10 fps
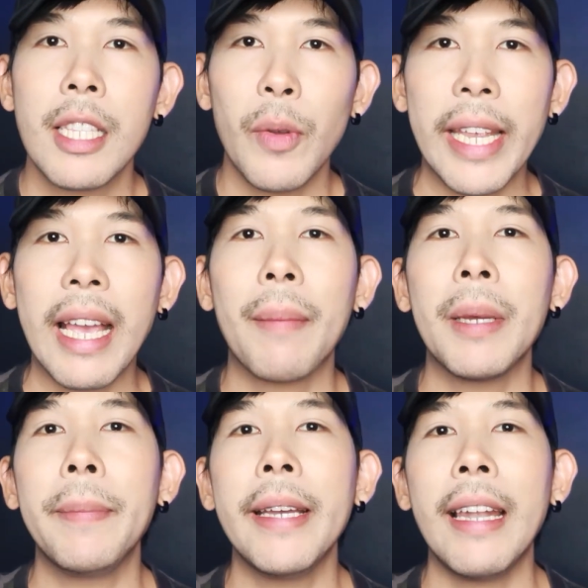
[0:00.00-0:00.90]
วัสดีครับ
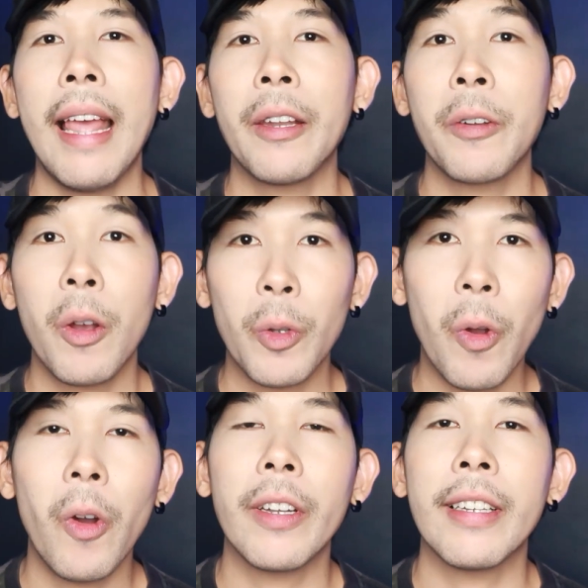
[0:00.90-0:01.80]
เพื่อนๆและน้อง ๆ ทุ
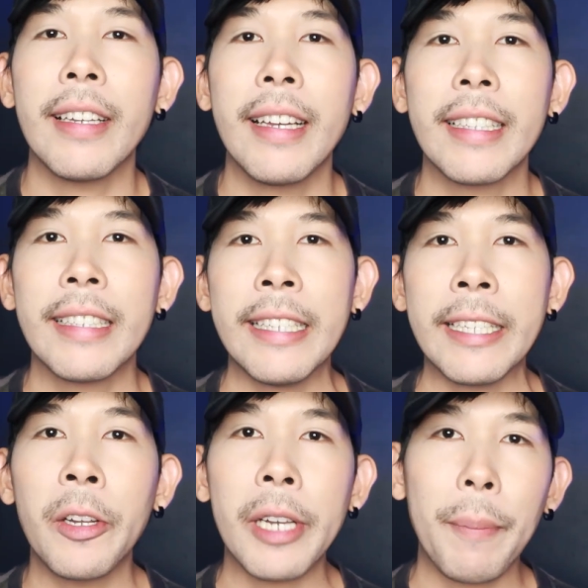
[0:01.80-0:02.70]
กคน ยิน
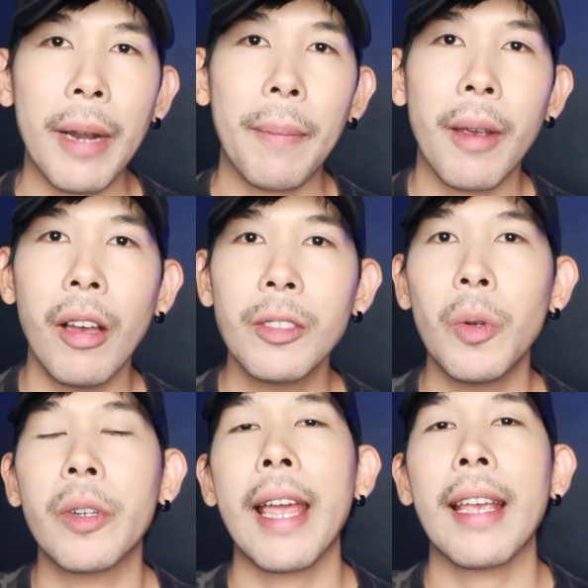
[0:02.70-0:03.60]
ดีต้อนรับกลับเข้า
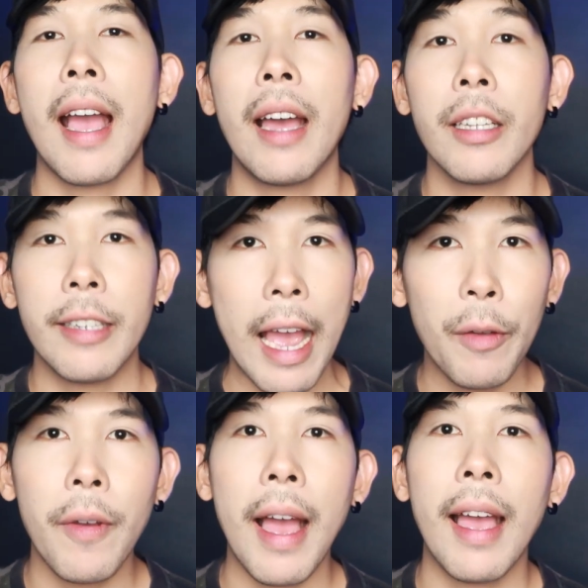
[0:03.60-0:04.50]
สู่รายการ The
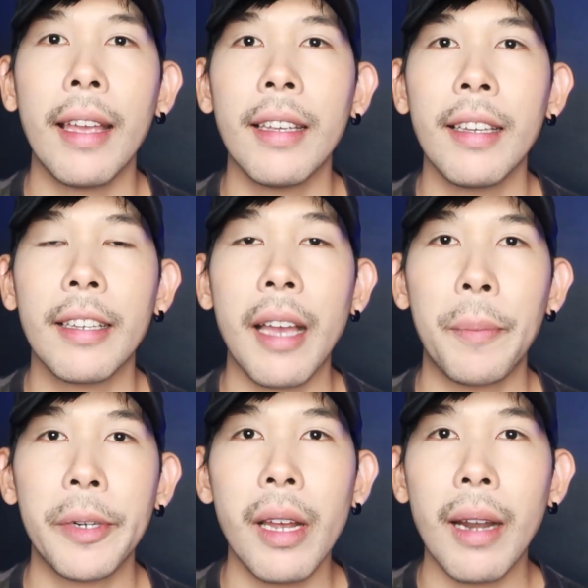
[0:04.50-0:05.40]
Dark File กั
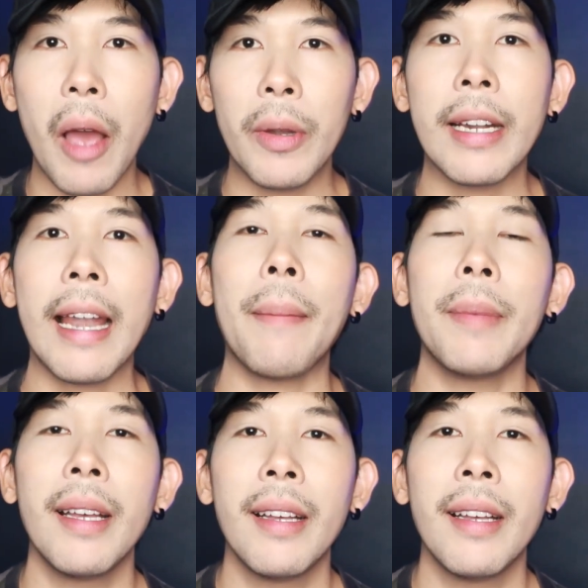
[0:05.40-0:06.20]
บเรื่องราวลึกลับ